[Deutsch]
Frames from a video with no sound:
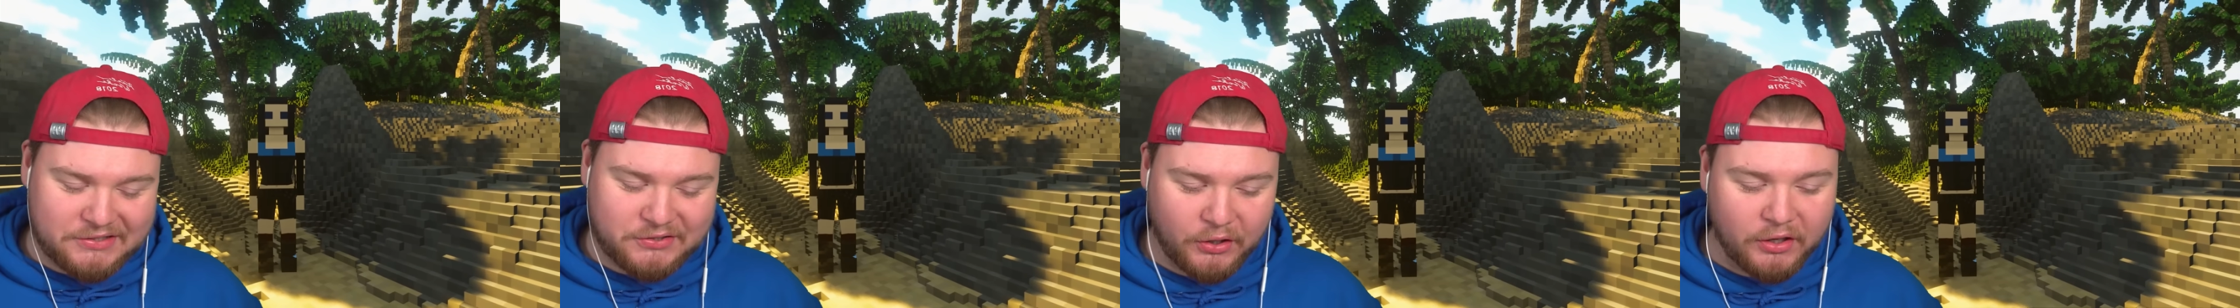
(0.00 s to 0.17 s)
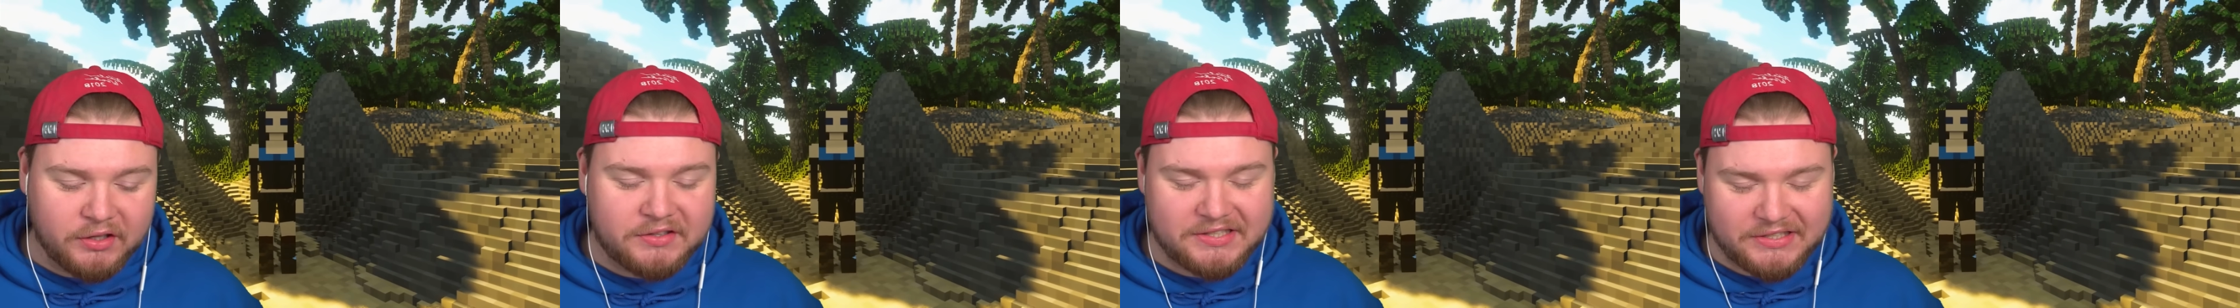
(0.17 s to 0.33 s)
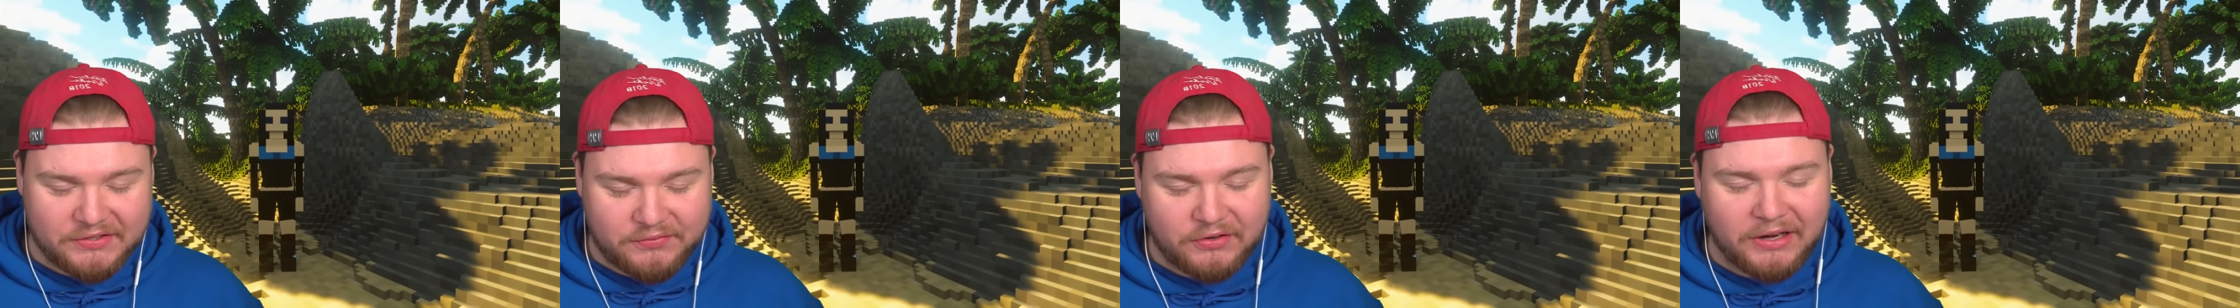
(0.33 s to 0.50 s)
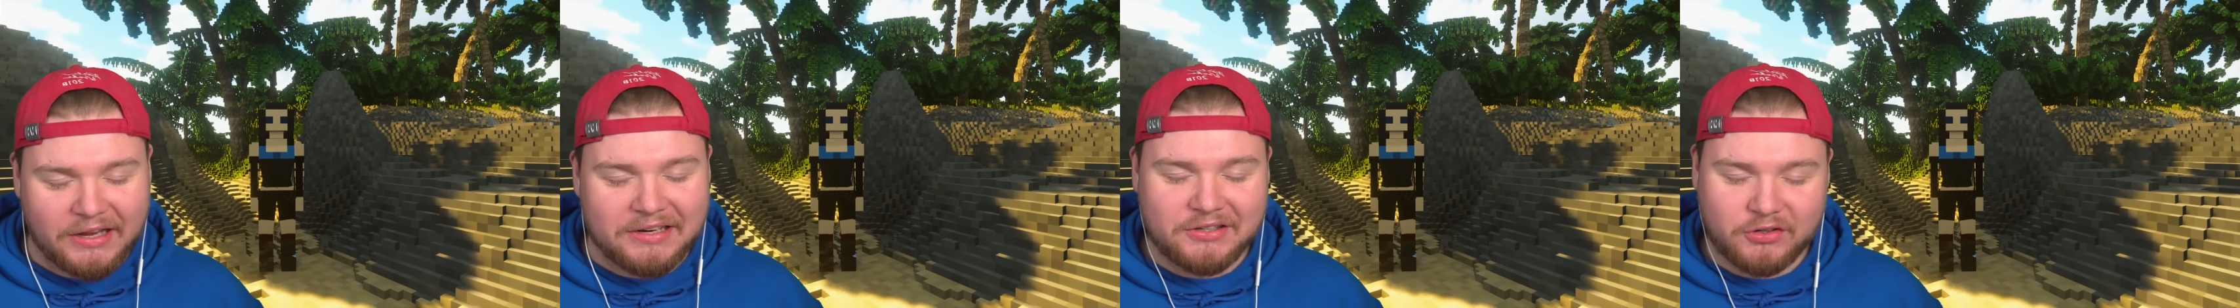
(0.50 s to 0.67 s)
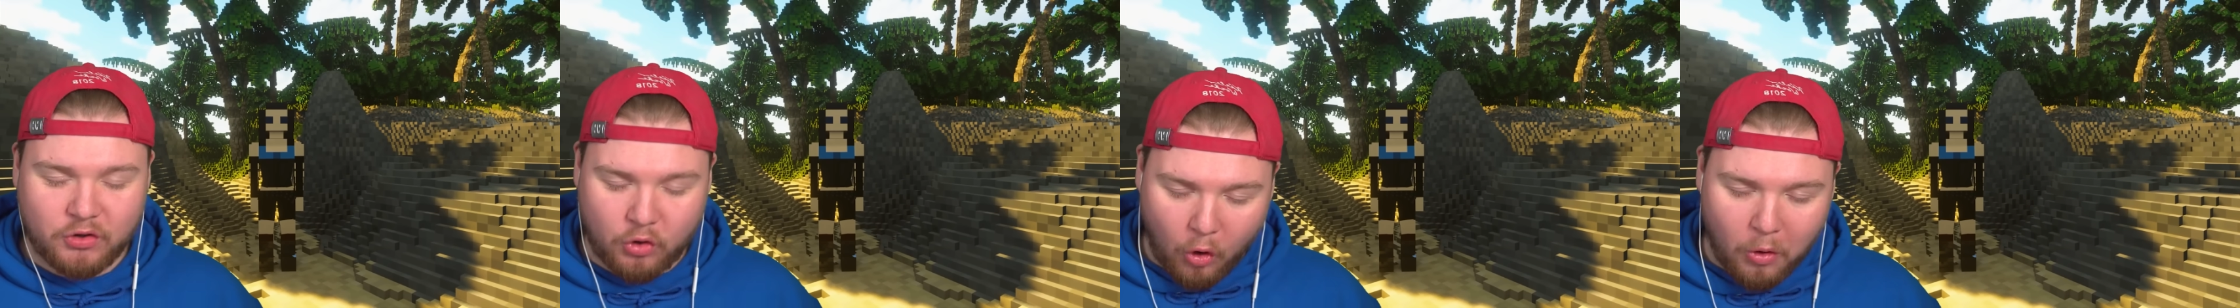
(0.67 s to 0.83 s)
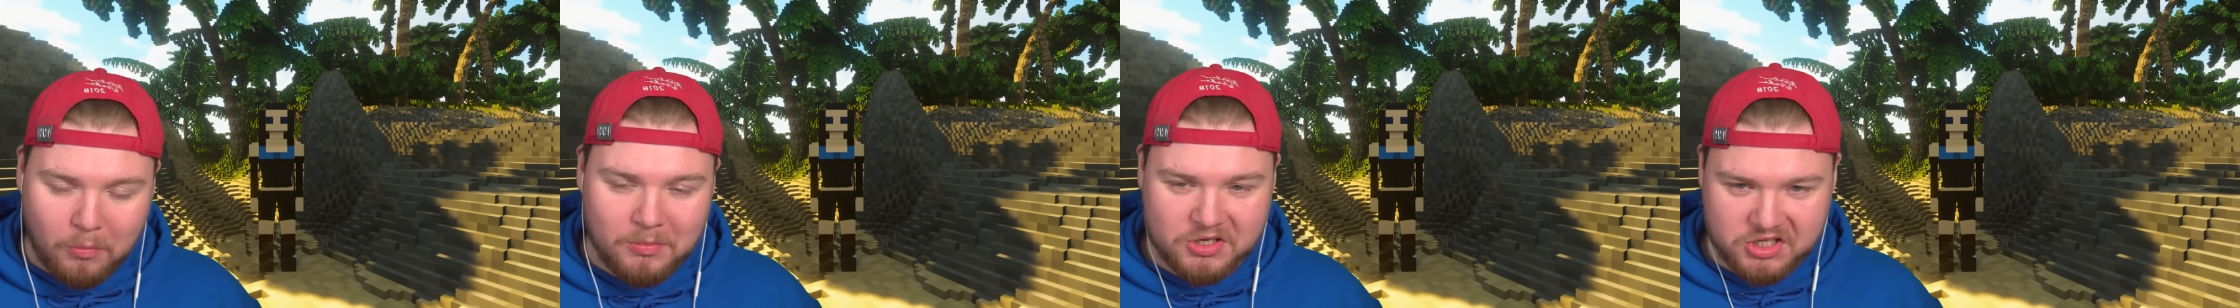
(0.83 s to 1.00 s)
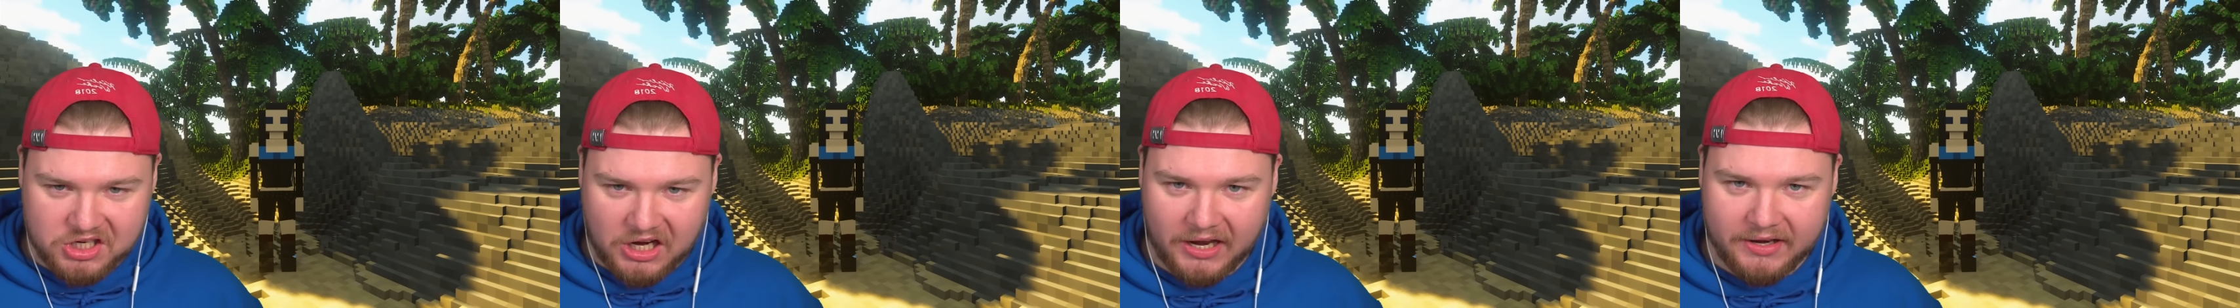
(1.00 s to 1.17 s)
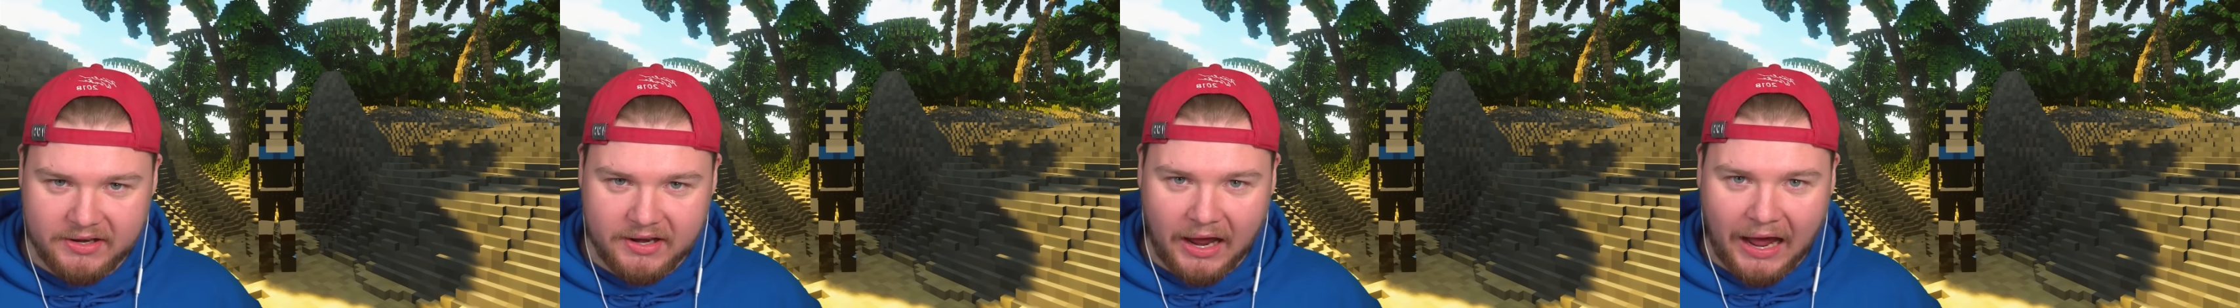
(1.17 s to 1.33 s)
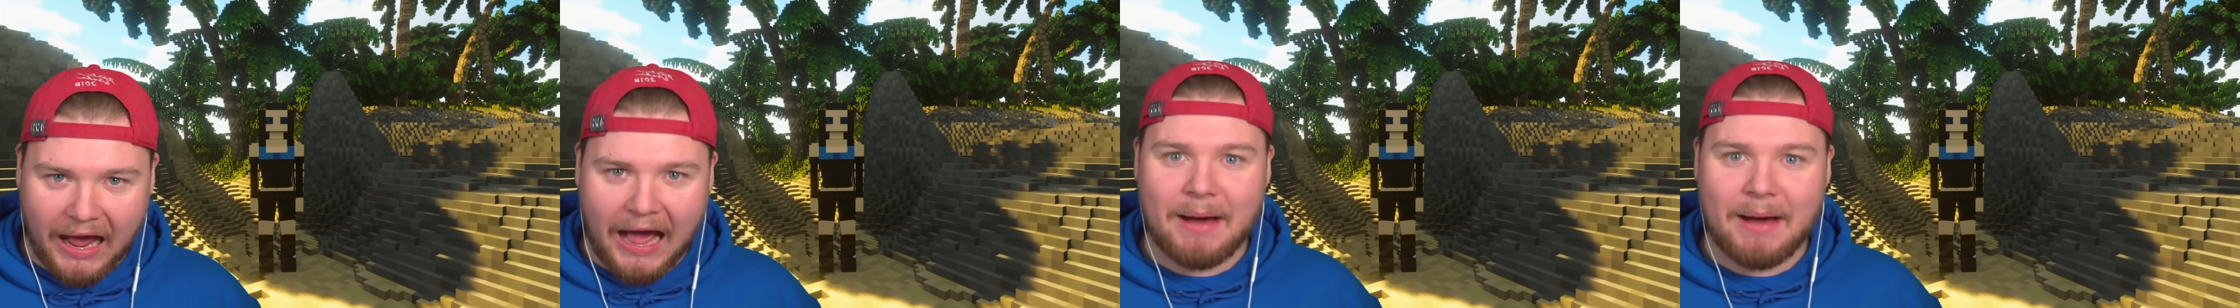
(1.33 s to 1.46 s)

Es hört sich vielleicht komisch an,